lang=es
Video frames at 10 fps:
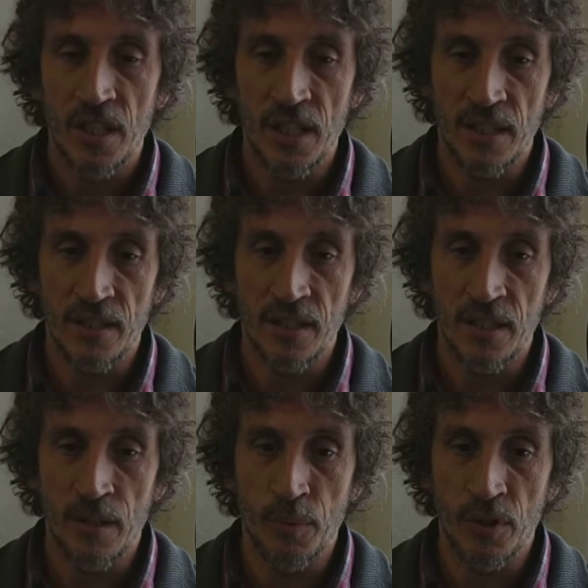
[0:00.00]

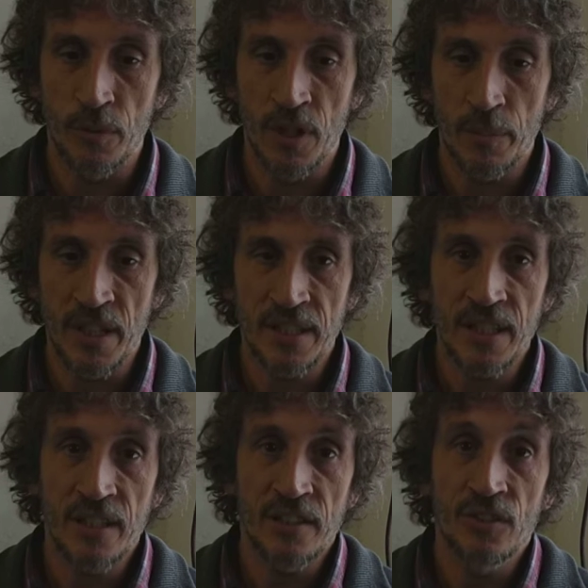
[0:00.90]
este, porque bueno, la
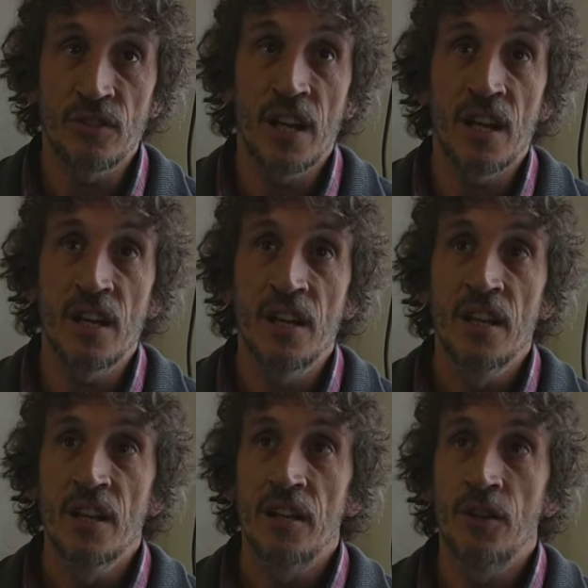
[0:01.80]
paritaria nacional
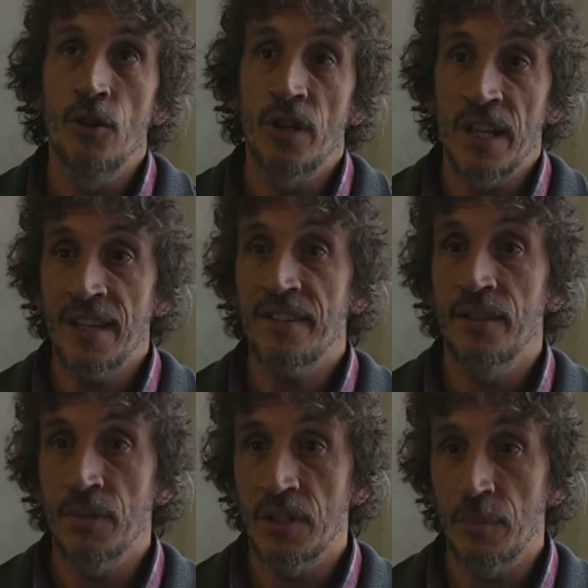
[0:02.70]
lo que
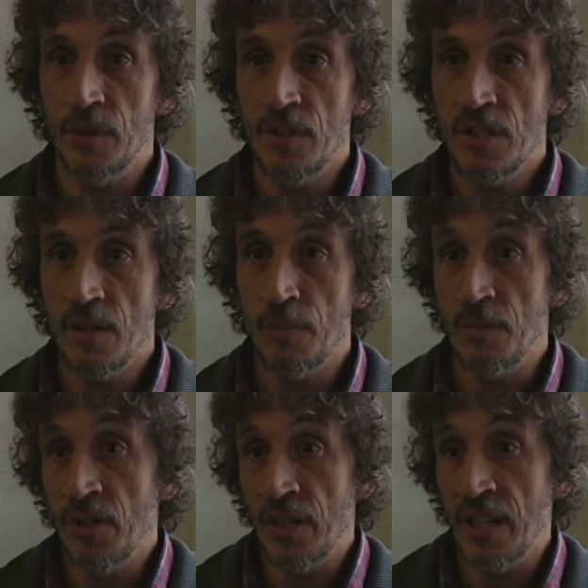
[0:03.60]
hace en nuestra provincia,
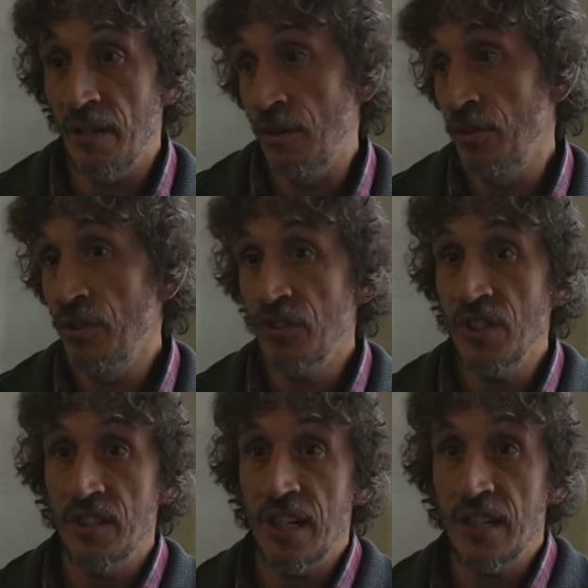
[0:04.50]
primero que nada, cuando no
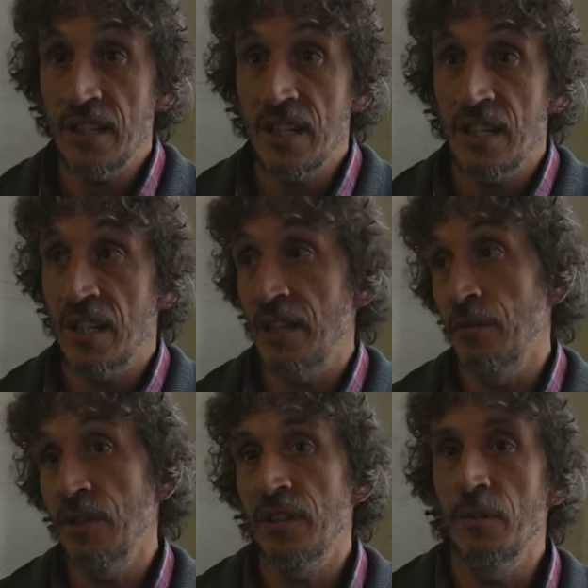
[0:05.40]
se trata es
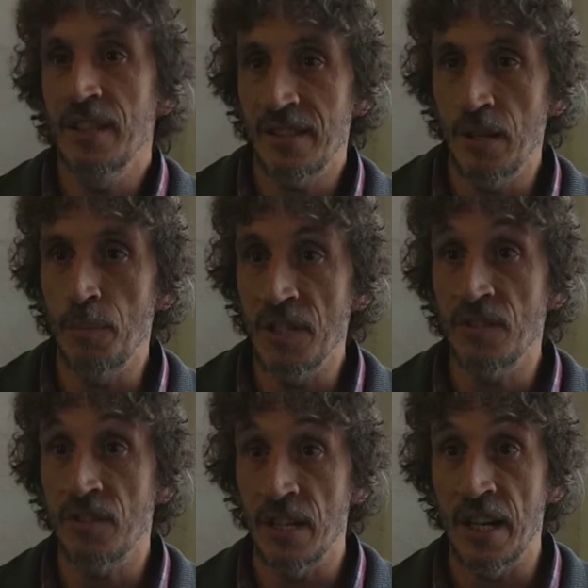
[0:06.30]
que no establece el
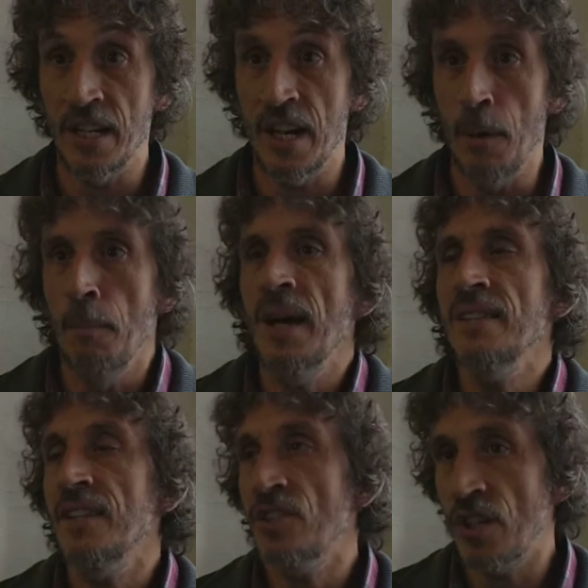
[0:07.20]
piso salarial,
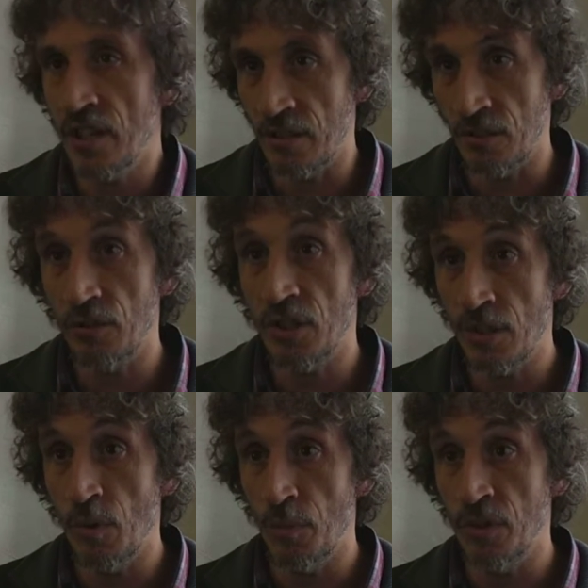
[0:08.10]
más allá de que nosotros
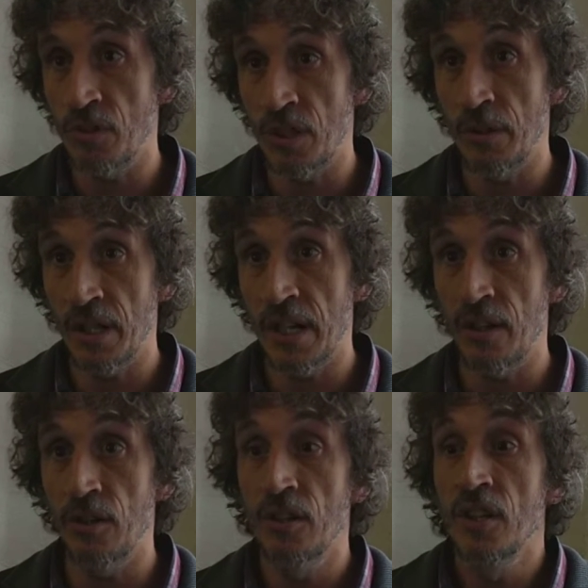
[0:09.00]
hayamos podido
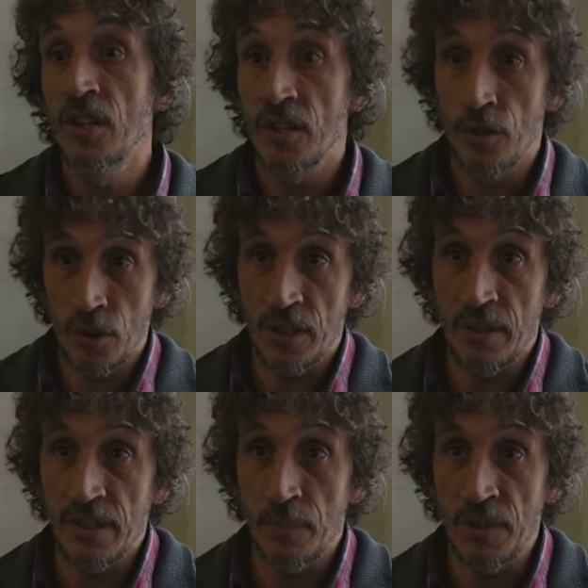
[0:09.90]
trabajarlo, no
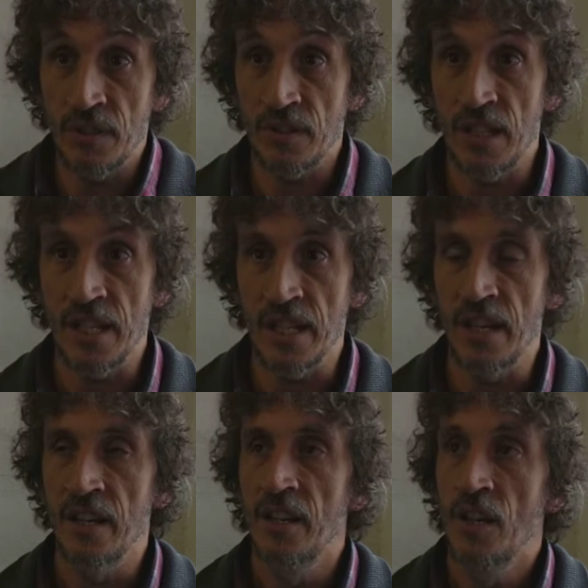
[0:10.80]
establece el piso
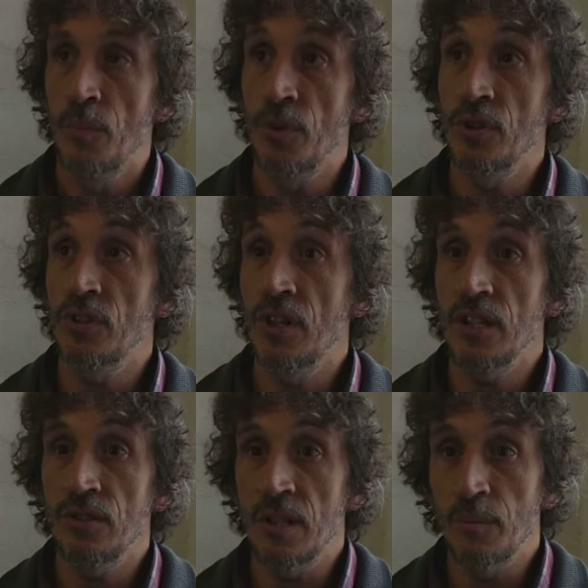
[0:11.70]
salarial. Por otro
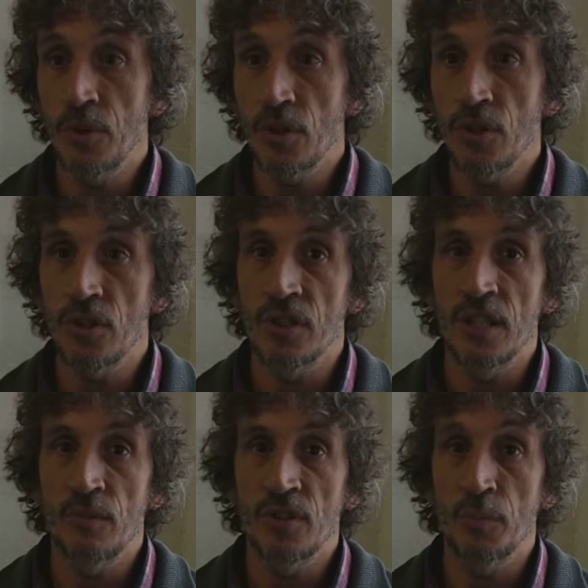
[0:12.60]
lado, tampoco
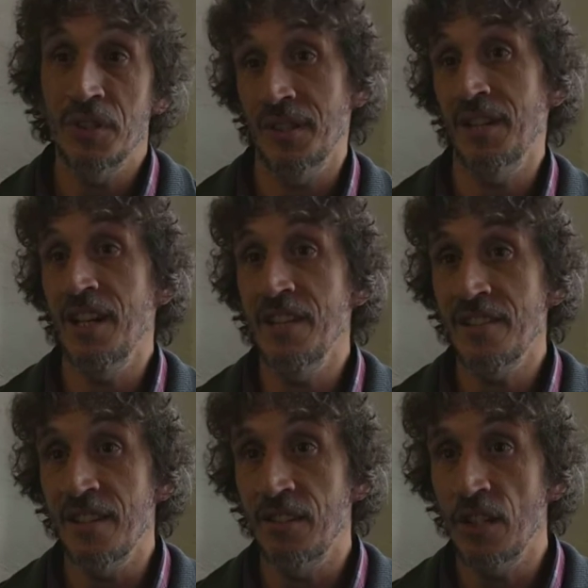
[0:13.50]
digamos, se puede trabajar el
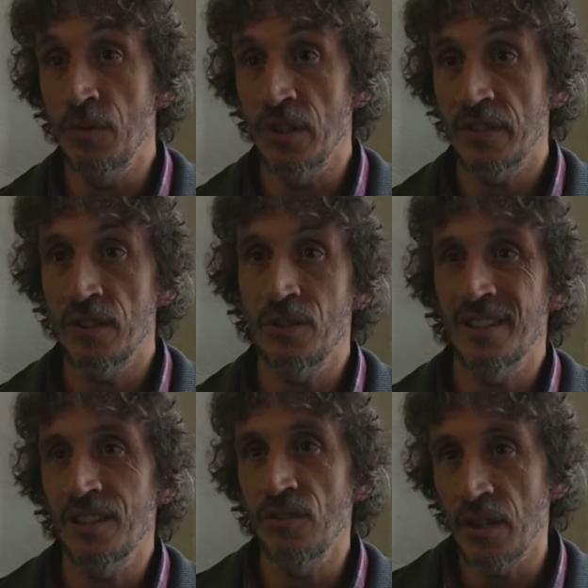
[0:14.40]
incentivo, que es algo que
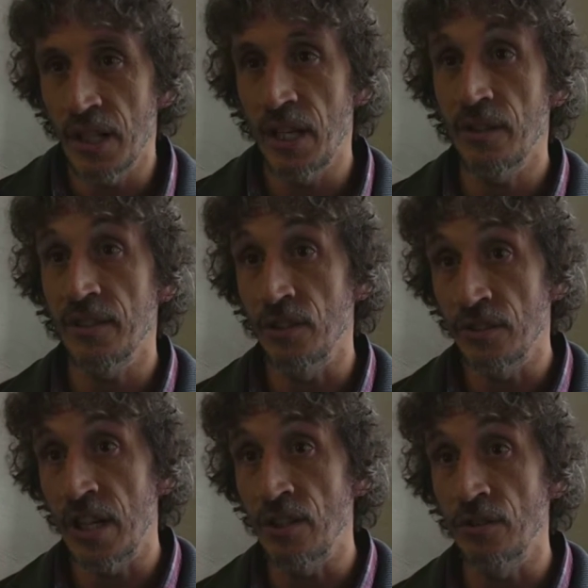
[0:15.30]
está congelado hace
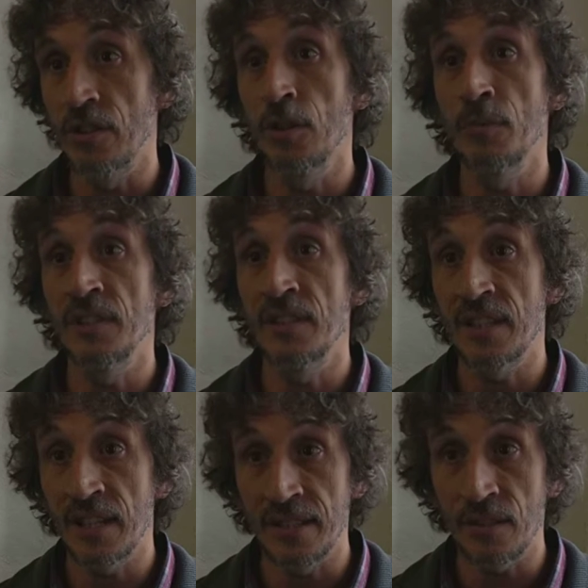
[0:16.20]
dos años, del
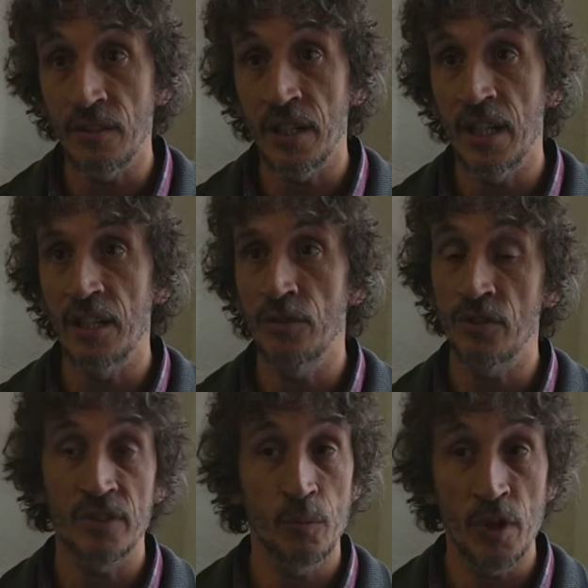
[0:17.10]
2016 que está congelado y
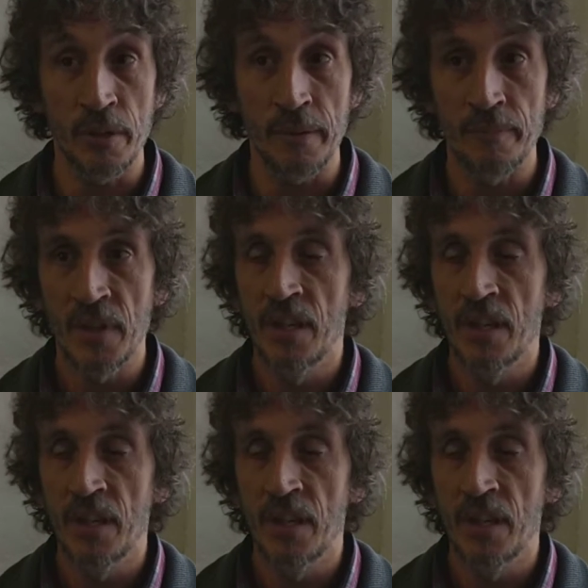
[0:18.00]
no se mueve.